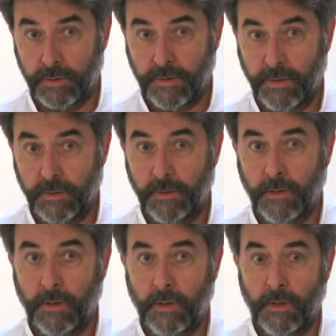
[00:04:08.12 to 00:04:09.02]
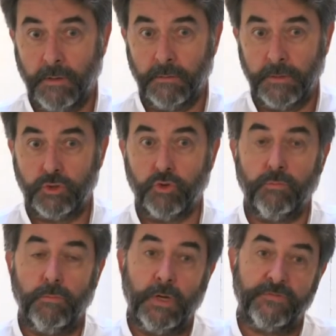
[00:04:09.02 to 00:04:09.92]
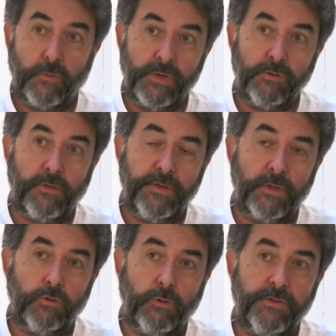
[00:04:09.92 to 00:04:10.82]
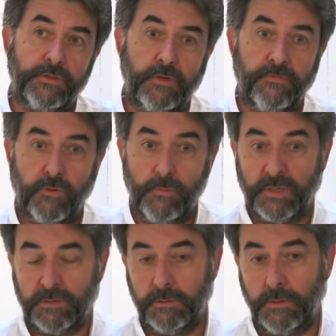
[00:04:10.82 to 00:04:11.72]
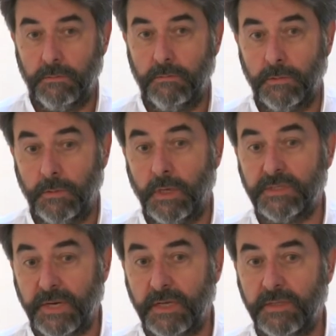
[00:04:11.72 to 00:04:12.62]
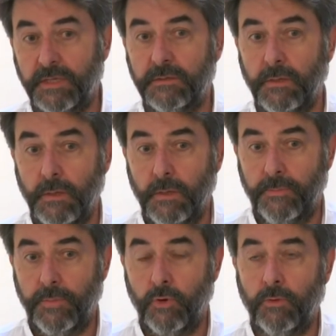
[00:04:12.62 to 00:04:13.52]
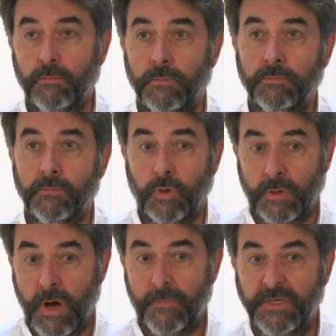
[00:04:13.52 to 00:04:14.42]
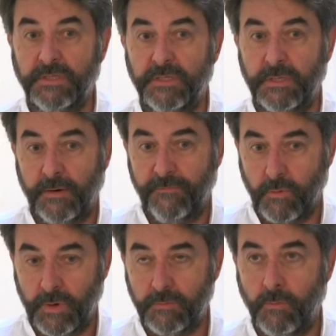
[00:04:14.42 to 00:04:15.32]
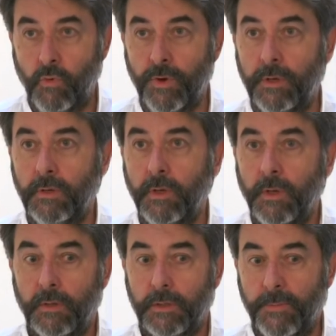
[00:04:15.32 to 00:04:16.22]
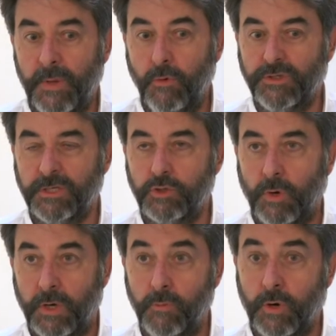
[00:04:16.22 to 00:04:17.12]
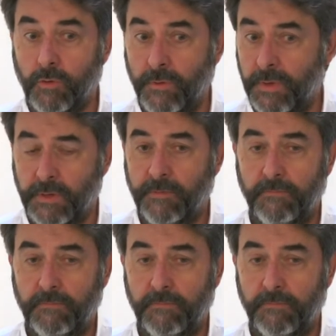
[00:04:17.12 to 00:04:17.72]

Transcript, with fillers: Es decir, eh, de hecho, las formas que yo hacía entonces eran formas abstractas, pero mm, lo llamaba pistis, que eran formas muy también muy sensuales, muy redondas.